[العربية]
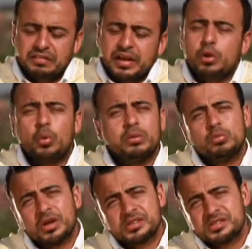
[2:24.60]
فقالوا
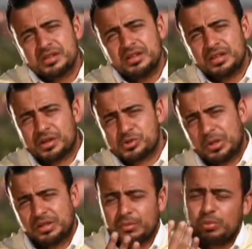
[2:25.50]
والمقصرين يا
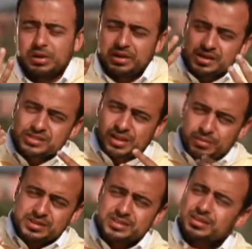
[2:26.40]
رسول الله طب واللي قصر
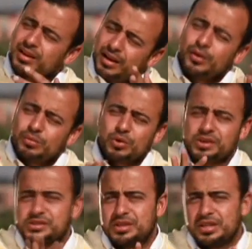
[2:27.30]
بس قال
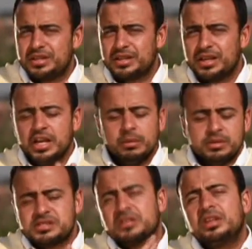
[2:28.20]
والمقصرين
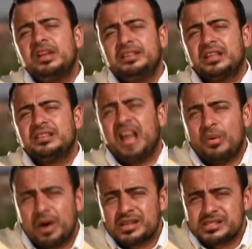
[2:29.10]
بس طلعت
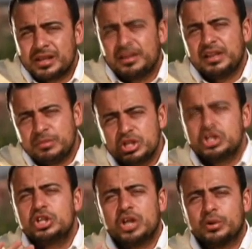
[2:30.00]
الدعوة أصلا اللي
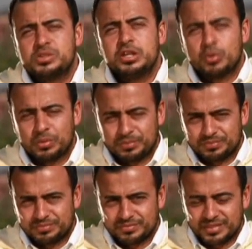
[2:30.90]
بيشيل شعره زيرو
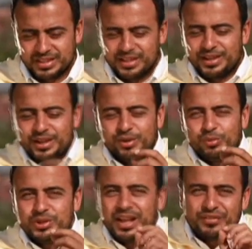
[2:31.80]

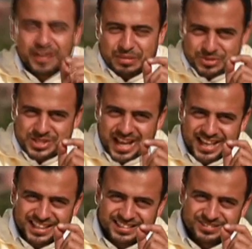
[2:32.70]
ودي على فكرة مش
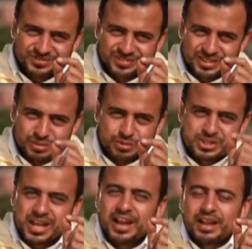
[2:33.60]
سهلة
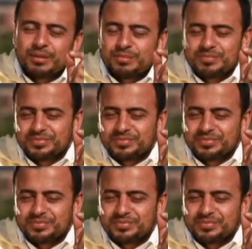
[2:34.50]
مش سهلة